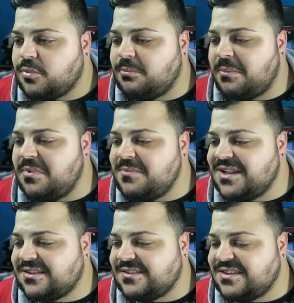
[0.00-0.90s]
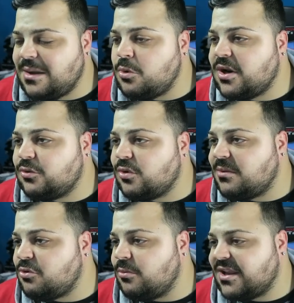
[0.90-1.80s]
Probabilmente stiamo una
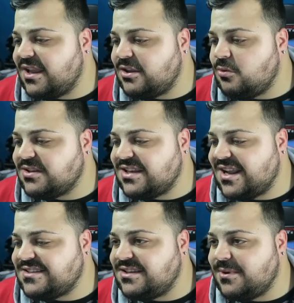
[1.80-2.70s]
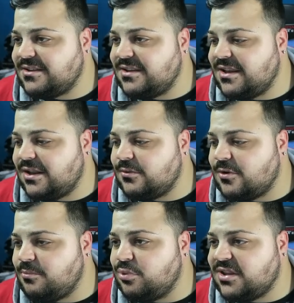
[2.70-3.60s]
torre per uno, perché anche io questa, ragazzi, veramente gliela
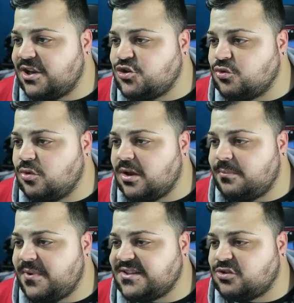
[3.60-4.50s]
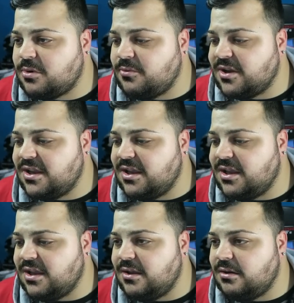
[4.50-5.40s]
dovrò buttare giù. E penso proprio
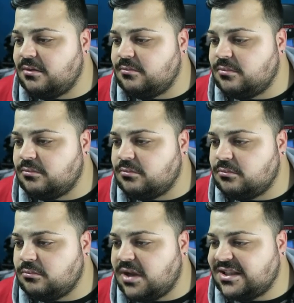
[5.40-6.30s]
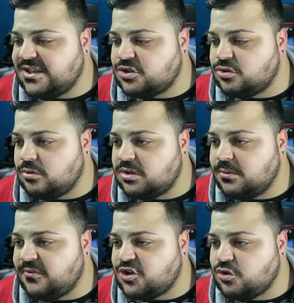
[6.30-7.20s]
che... Adesso,
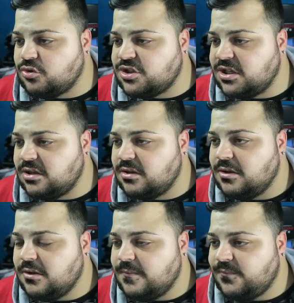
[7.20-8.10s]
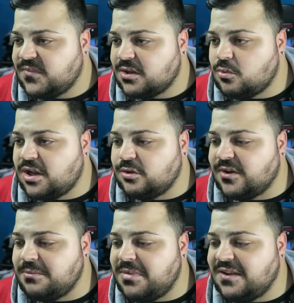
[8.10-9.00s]
tipo, faccio così. Quella
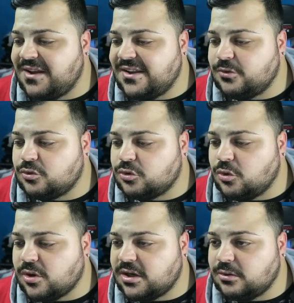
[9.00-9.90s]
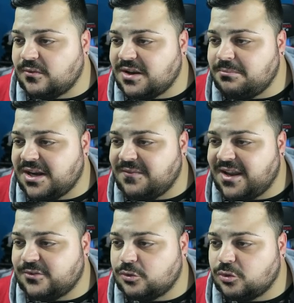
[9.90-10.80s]
dovrebbe arrivare sotto torre. Dovrebbe
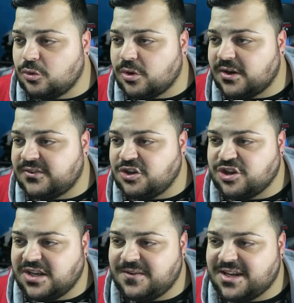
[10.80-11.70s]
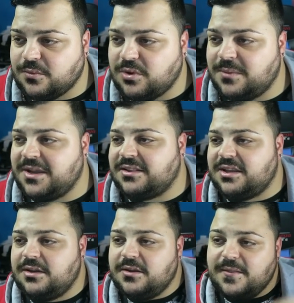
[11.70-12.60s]
arrivare sotto torre, sì, ci arriva
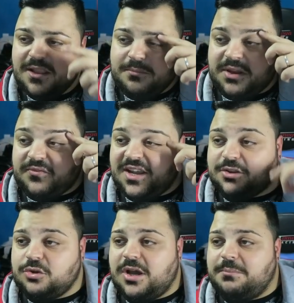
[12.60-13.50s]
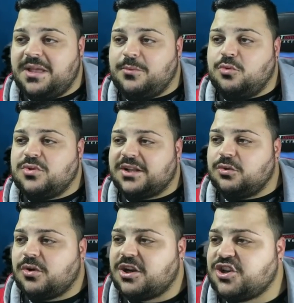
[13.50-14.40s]
tranquillamente. Perfetto, abbiamo una
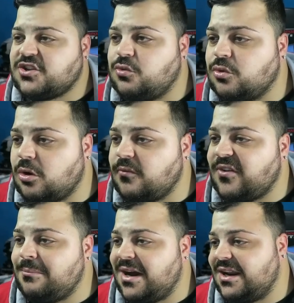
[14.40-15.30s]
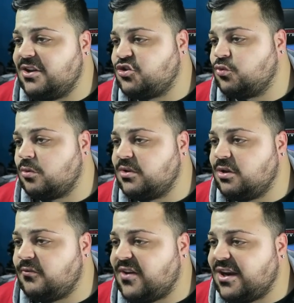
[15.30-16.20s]
torre ciascuno, non fa male a nessuno,
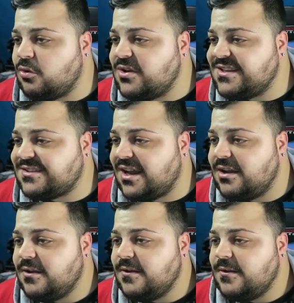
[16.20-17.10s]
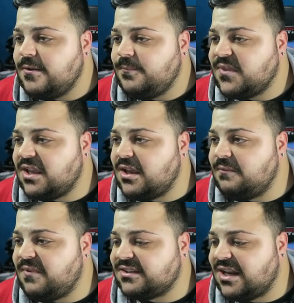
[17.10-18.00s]
quindi non fare l'egoista. E,
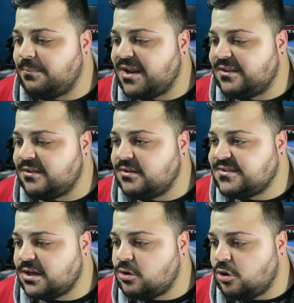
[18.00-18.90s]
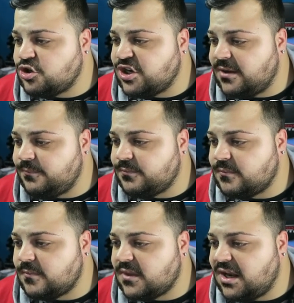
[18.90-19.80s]
e battala in saccoccia.
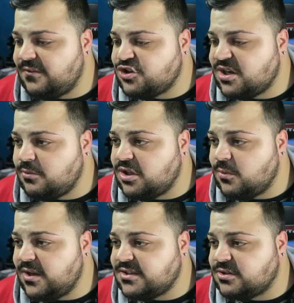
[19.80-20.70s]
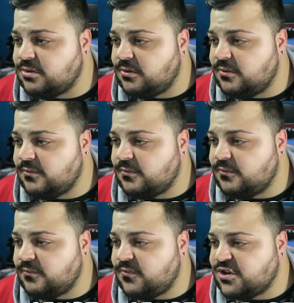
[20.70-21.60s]
Allora, facciamo di questo
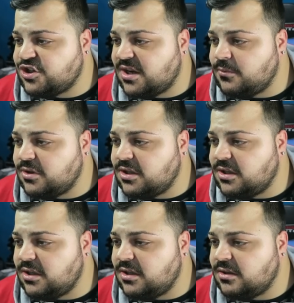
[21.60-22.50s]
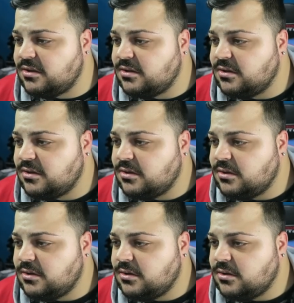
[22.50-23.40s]
Facciamo di...
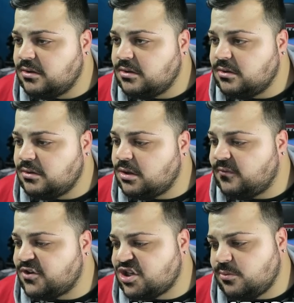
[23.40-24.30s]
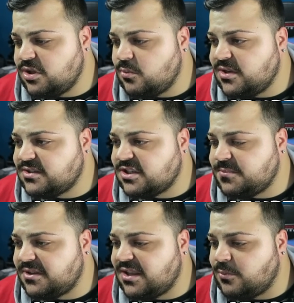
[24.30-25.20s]
No, facciamo di questo,
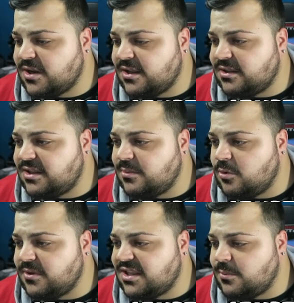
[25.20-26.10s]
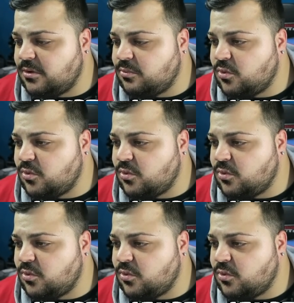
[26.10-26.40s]
aspettiamo un attimo, mettiamo